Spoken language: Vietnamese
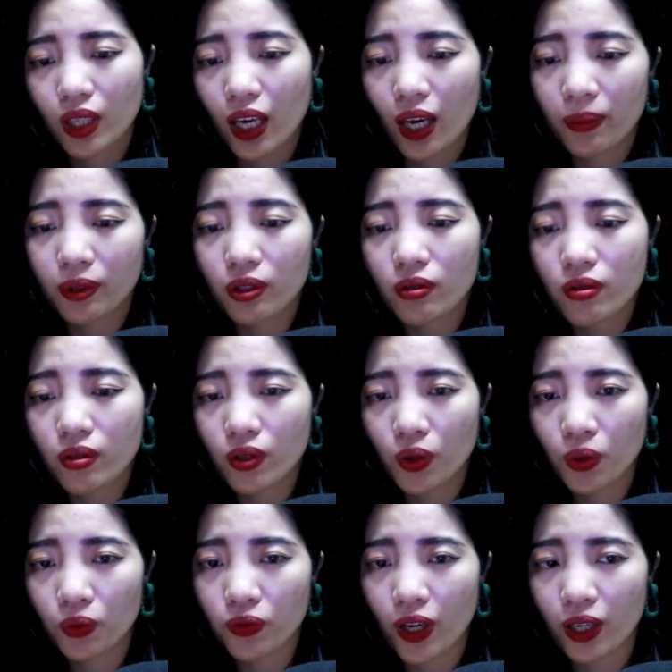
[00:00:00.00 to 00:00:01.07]
Em thực sự
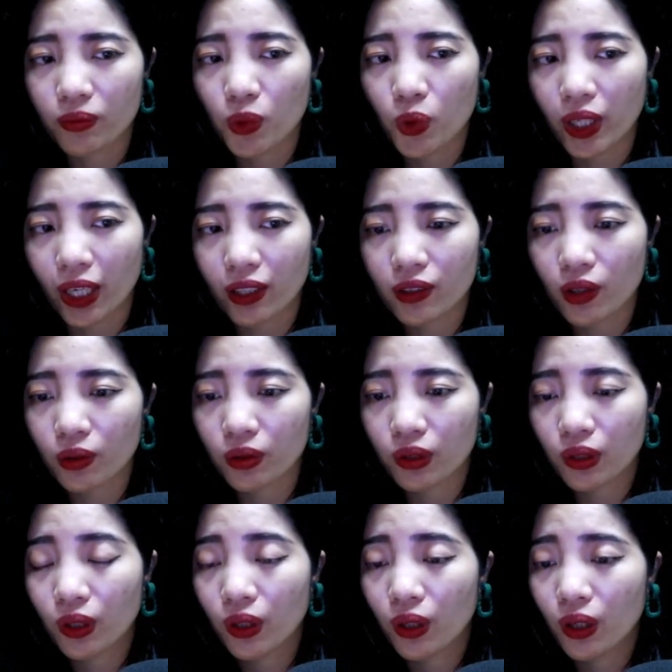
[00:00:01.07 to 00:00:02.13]
không phản bội anh đâu.
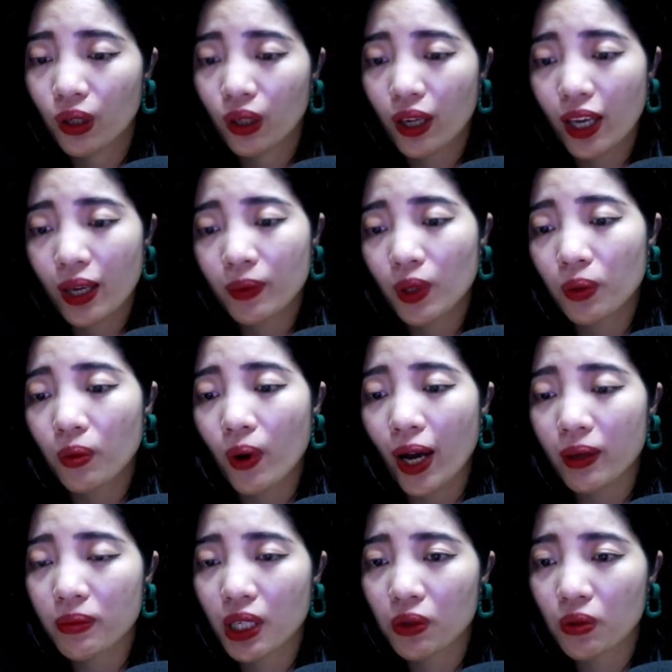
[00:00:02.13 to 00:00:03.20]
Em không có
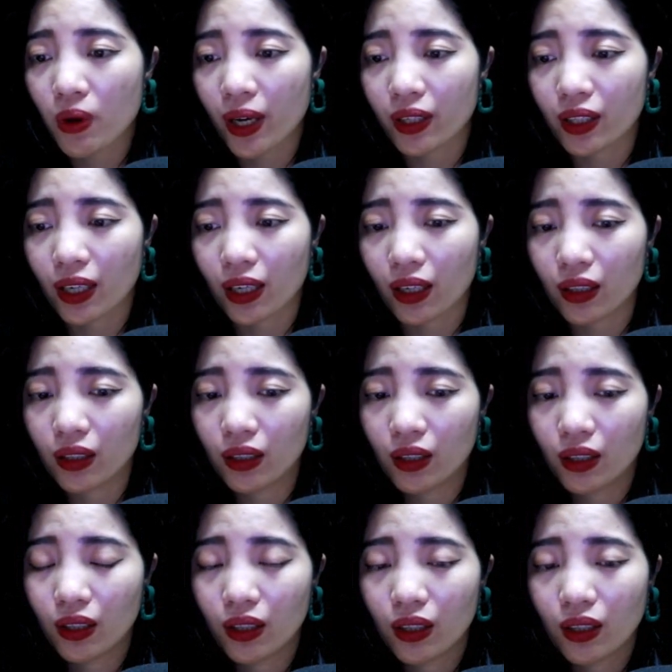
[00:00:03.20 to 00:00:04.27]
ai bên ngoài cả.
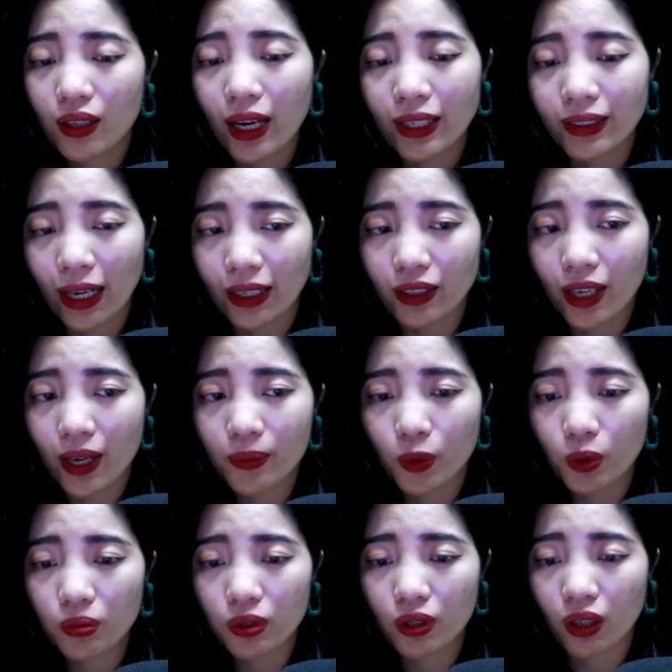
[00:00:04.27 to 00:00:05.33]
Anh đánh em
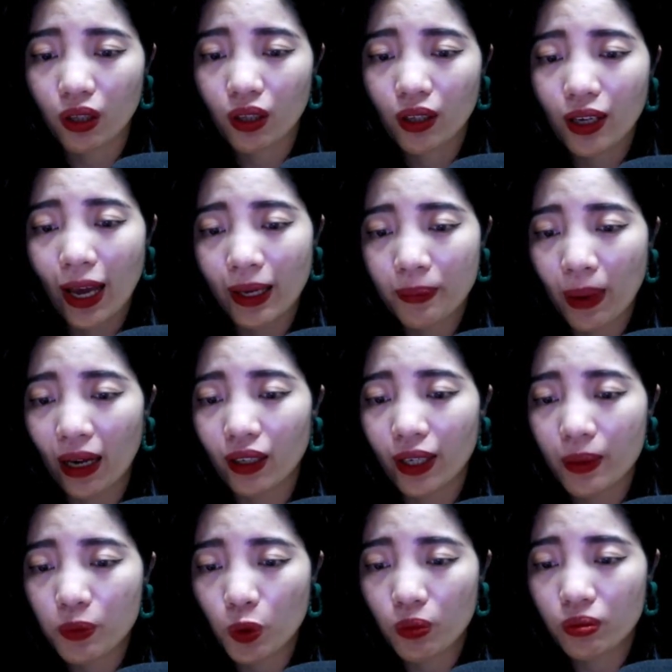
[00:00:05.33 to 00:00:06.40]
cũng được, anh mắng
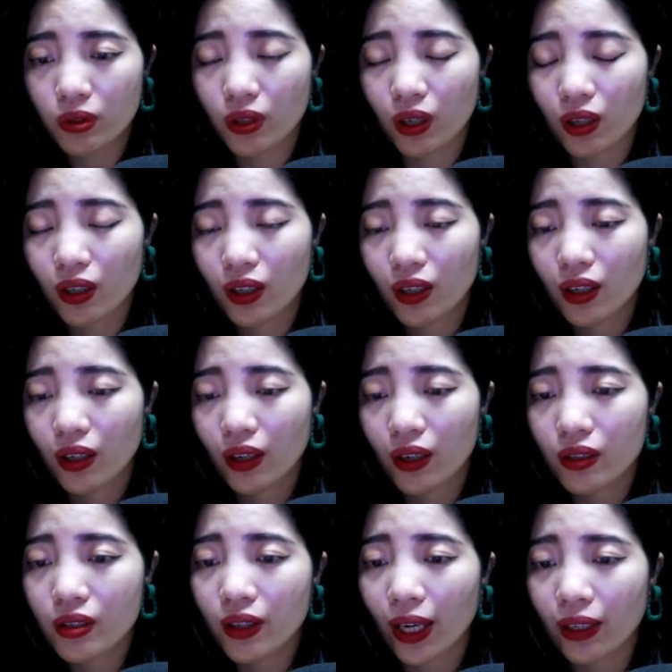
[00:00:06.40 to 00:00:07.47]
em cũng được.
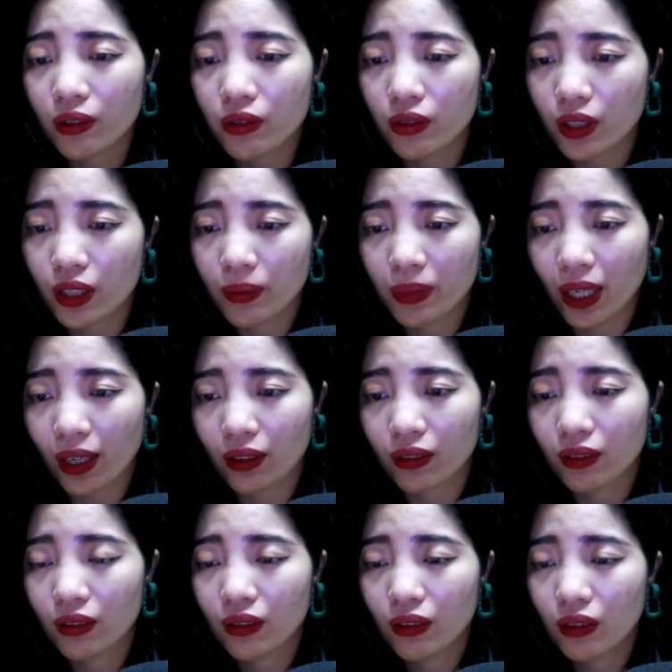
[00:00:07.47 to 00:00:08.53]
Nhưng anh đừng im lặng.
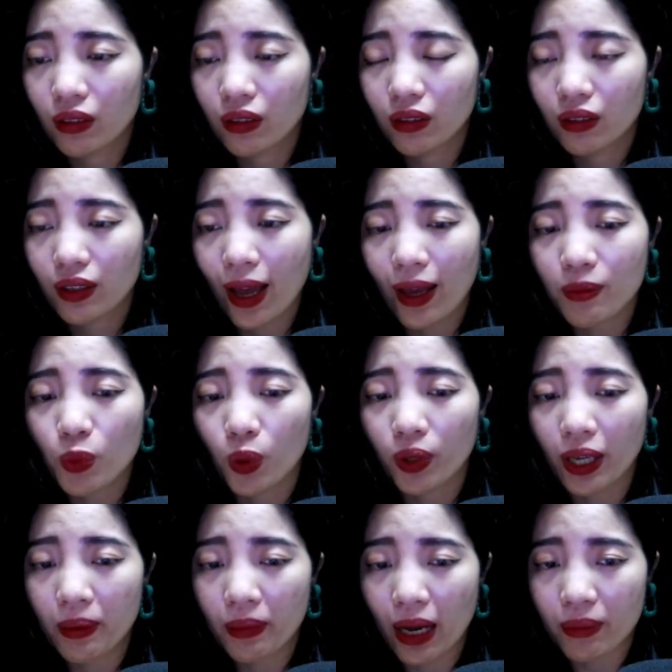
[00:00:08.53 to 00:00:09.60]
Anh muốn
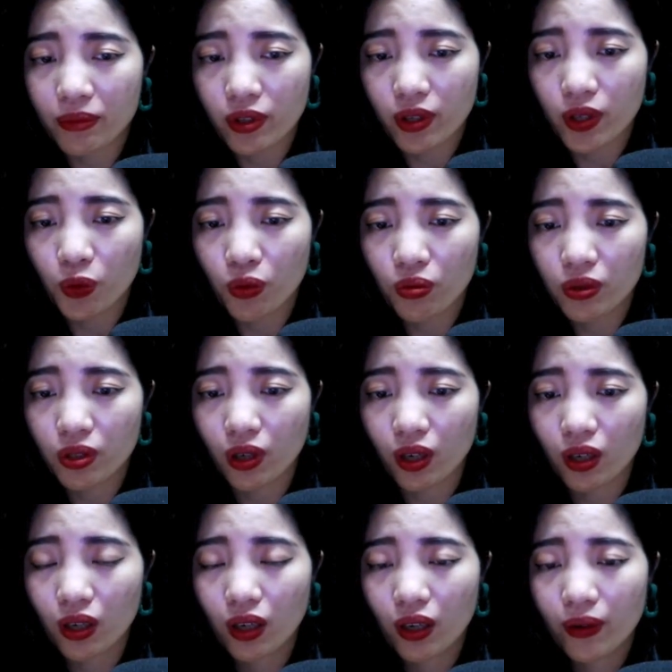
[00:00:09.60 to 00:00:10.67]
em làm gì cũng được.
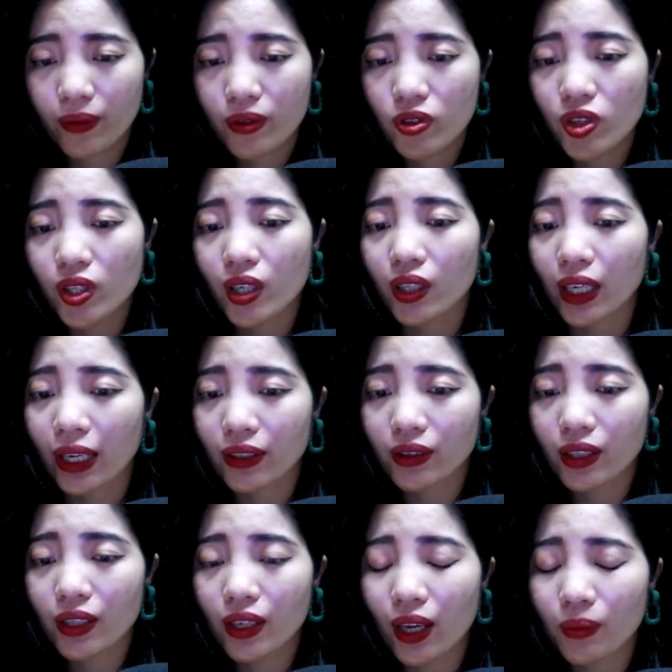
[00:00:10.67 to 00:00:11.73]
Chỉ cần anh
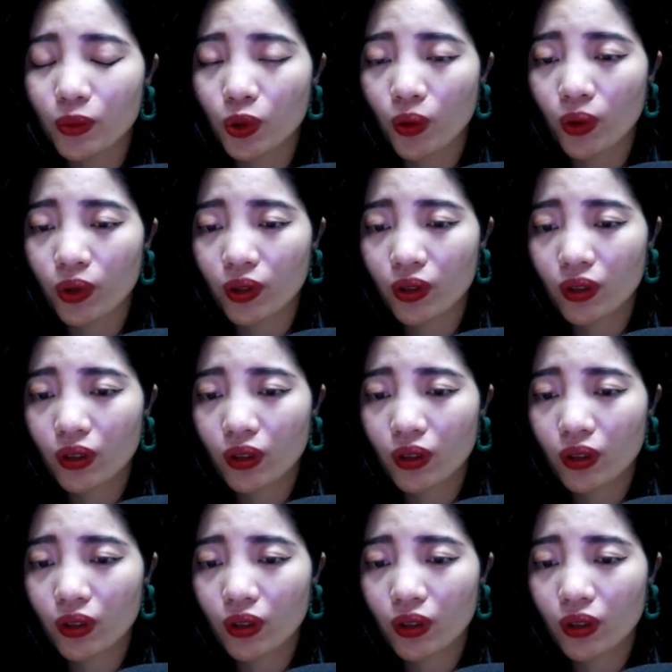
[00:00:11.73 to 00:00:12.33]
tin em thôi.